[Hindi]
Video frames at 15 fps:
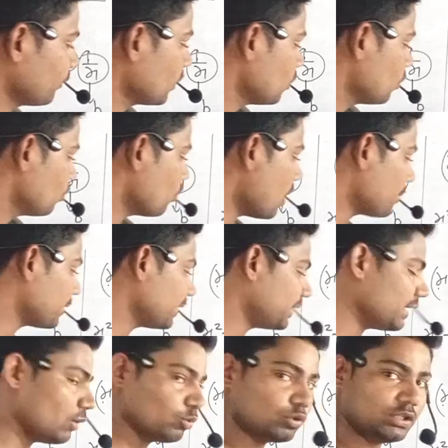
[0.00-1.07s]
है वो आपकी
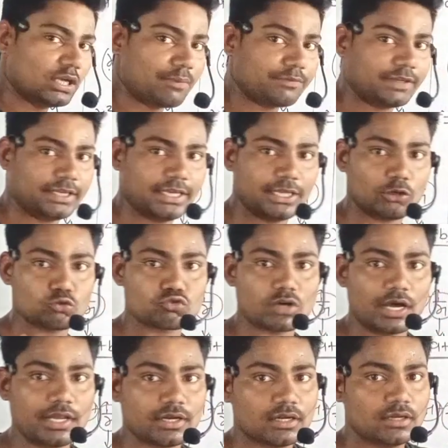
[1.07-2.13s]
क्या होती है आपकी एन
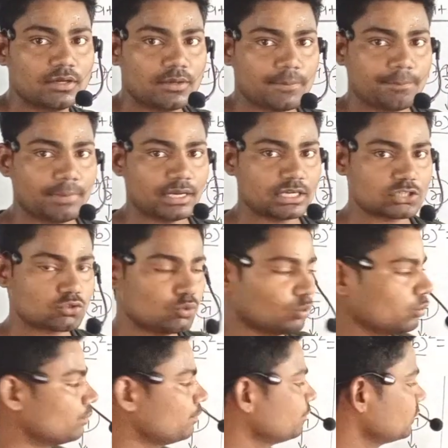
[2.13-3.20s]
स्क्वायर माइनस
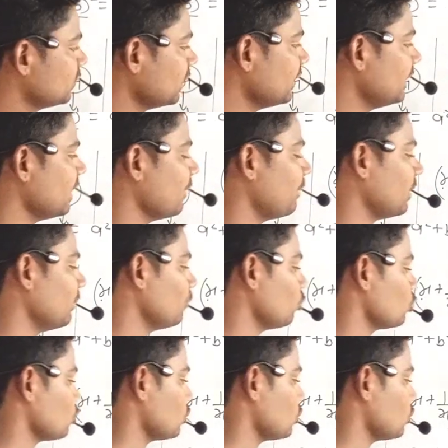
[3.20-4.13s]
दो चलिए यहाँ पर हम